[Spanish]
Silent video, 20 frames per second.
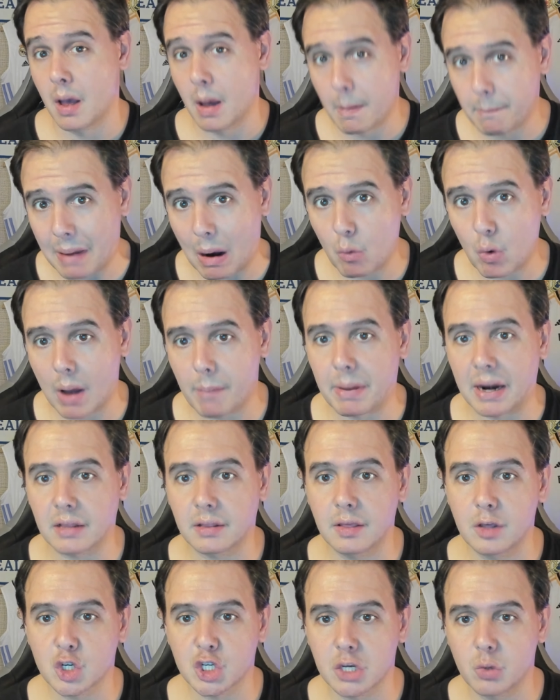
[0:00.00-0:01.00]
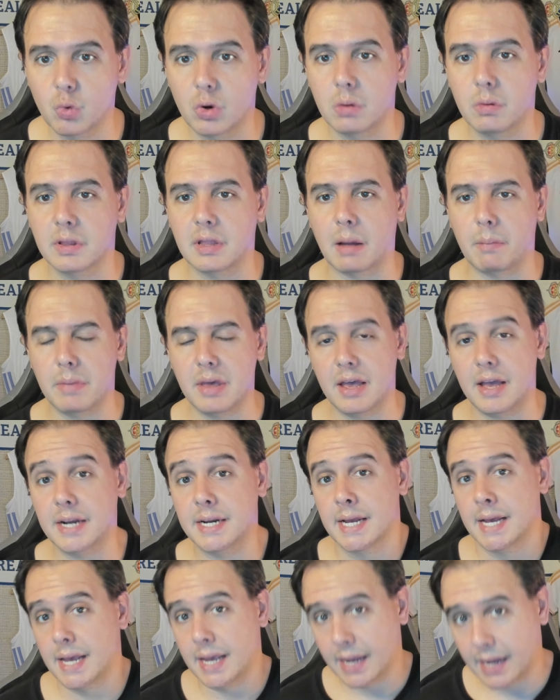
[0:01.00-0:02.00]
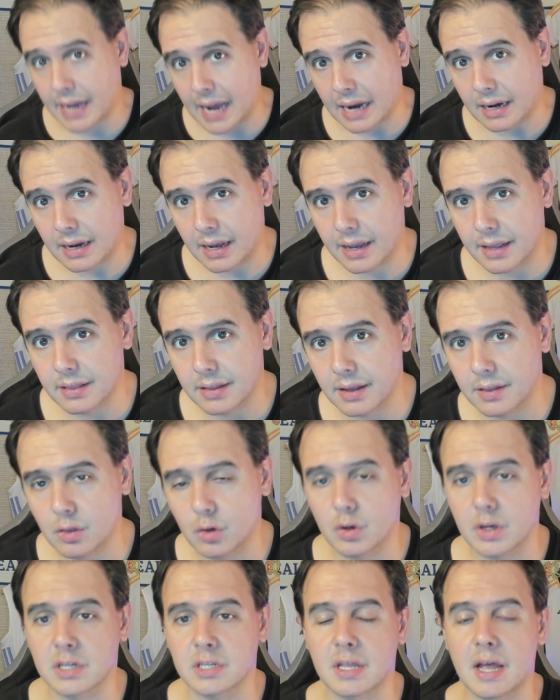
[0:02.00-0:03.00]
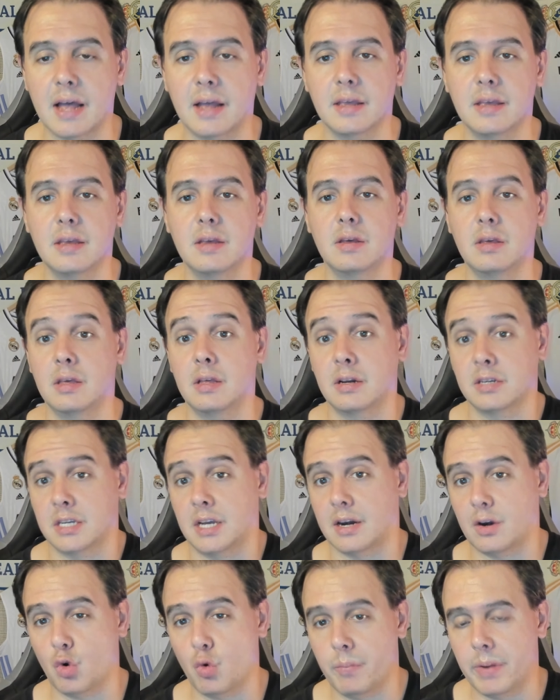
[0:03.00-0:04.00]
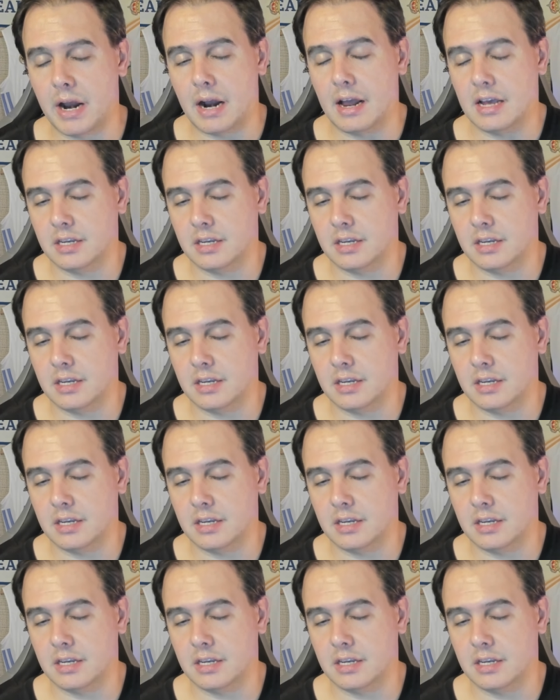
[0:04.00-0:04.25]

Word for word: Paula Partido si vuelve también. Carla que entiendo que está ahí y se recuperará.